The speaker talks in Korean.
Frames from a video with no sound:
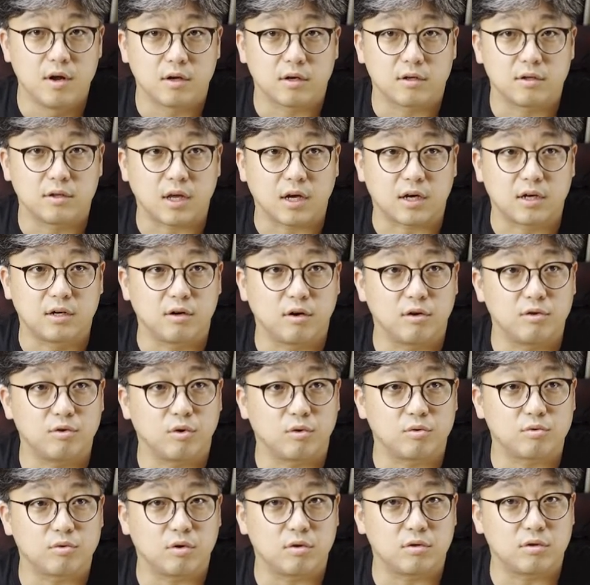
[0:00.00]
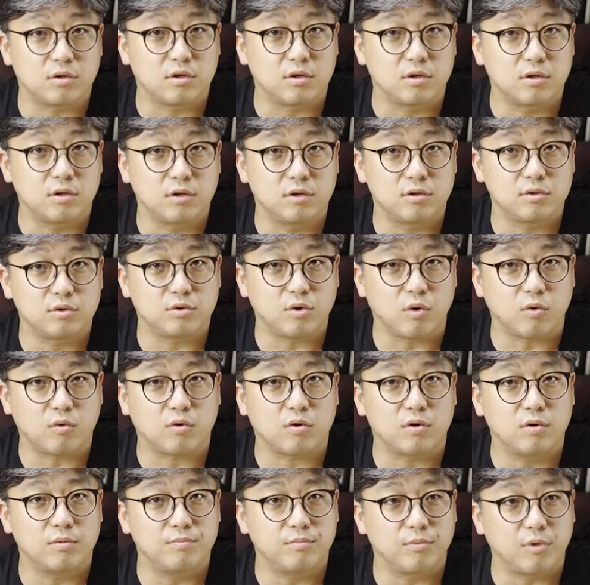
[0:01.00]
근데 그런 용도들은
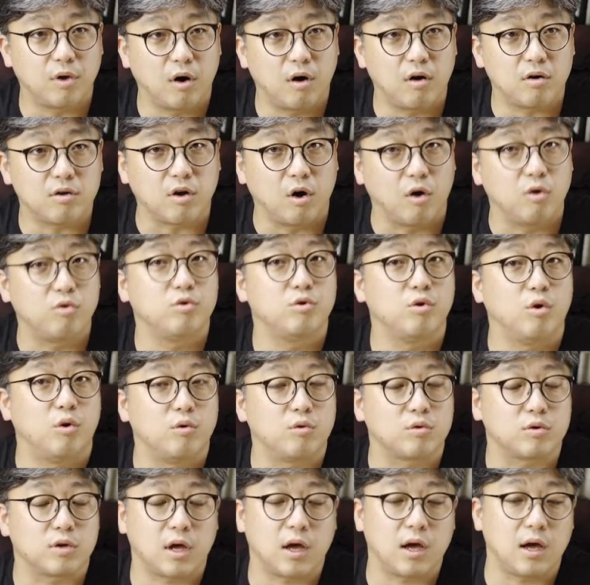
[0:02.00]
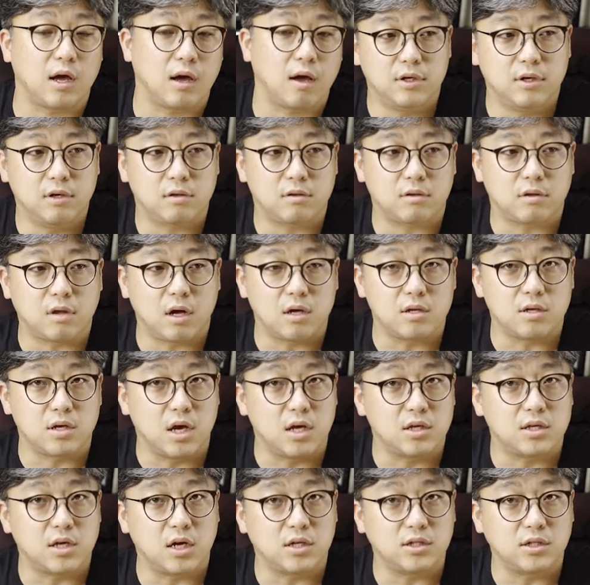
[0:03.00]
조금 더 여유로운 게 일단
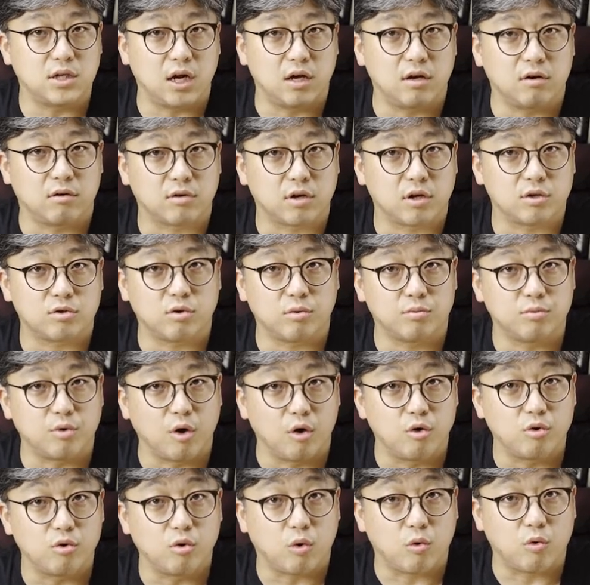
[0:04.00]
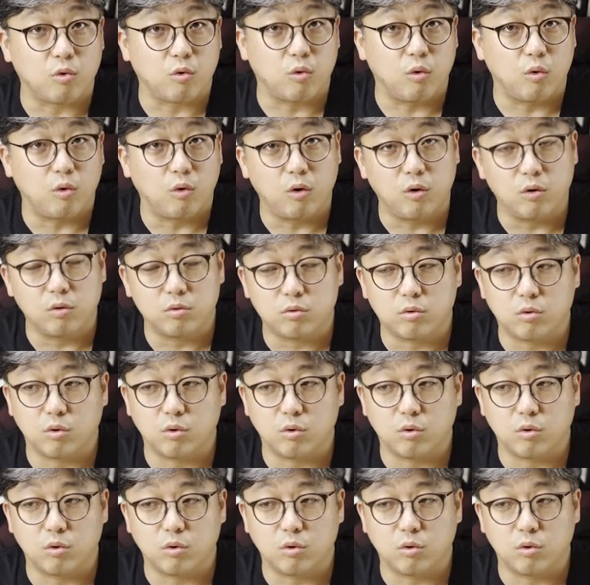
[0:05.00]
예산이나 이런 게 좀 여유롭고